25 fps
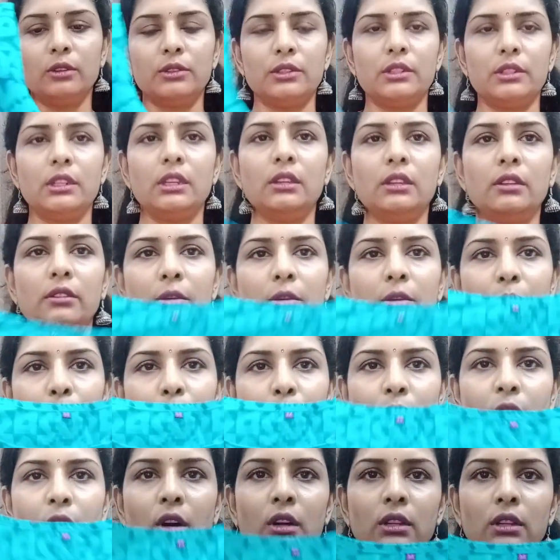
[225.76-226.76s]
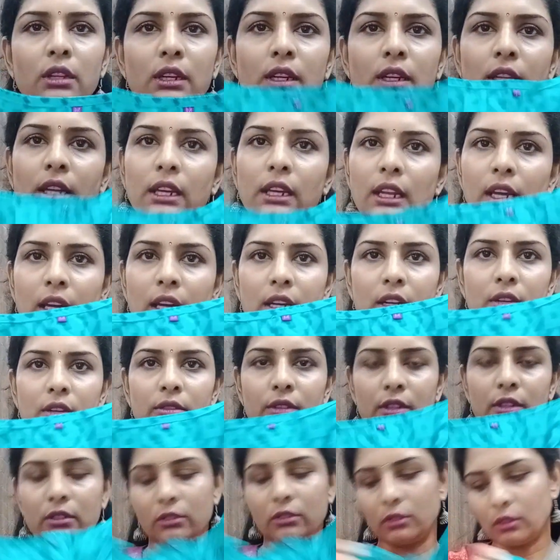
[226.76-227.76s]
వచ్చి ఇది సింపుల్గా ఉంది కదా ఇలా అయినా
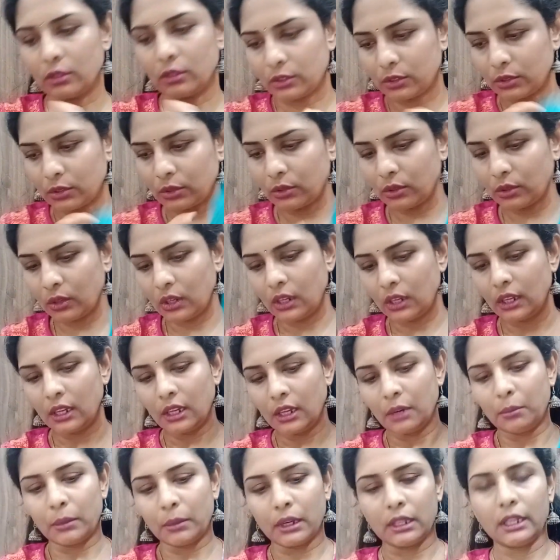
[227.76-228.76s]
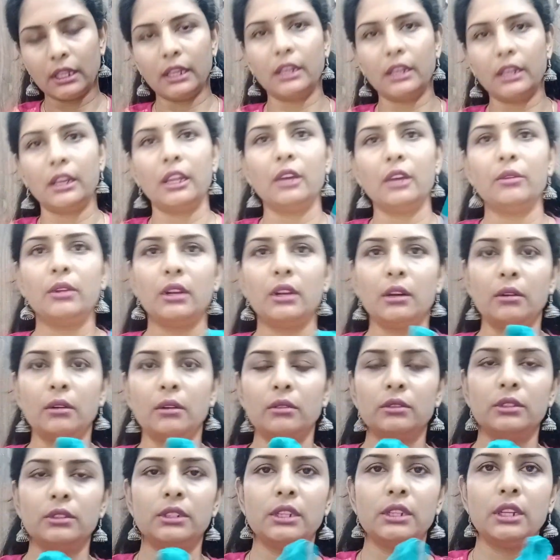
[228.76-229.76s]
వేసుకోవచ్చు మన దగ్గర ఏమైనా
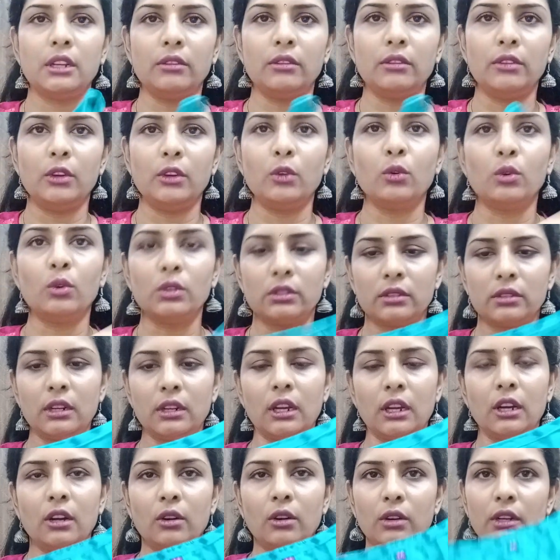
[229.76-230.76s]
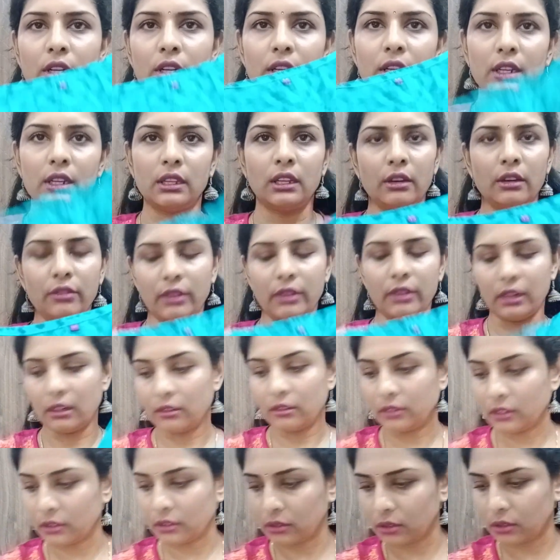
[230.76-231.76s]
చిన్నవి కోట్స్ లాగా ఉంటాయి కదా అవైనా
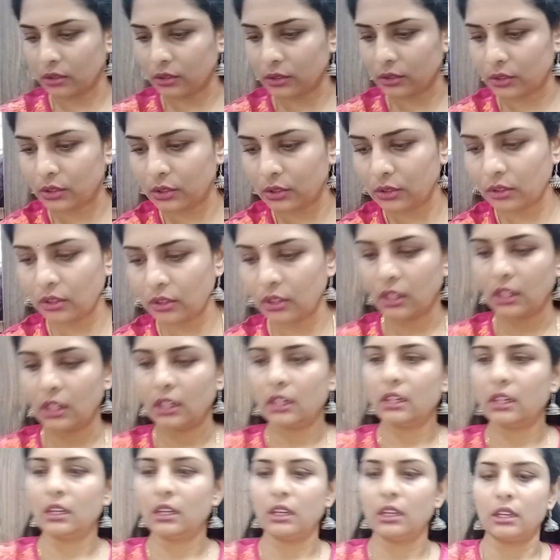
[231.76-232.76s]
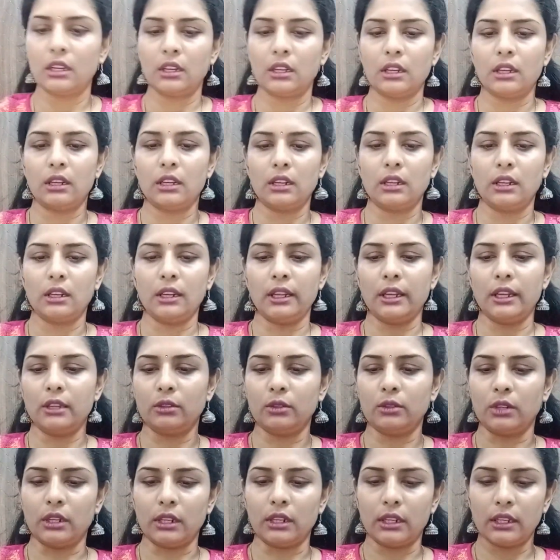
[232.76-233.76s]
వేసుకోవచ్చు
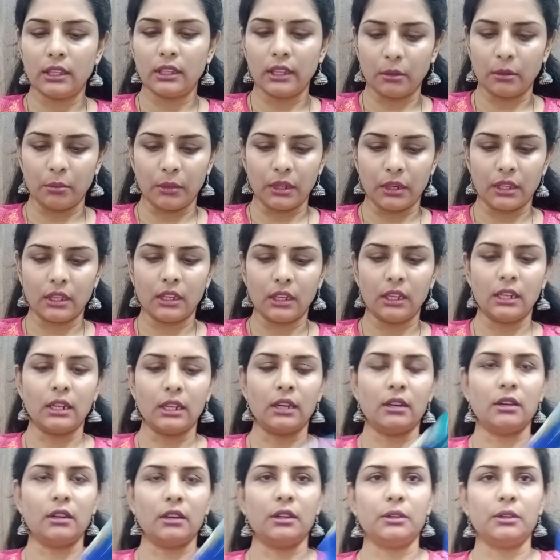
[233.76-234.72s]
లేదు అంటే దాని మీద ఇలా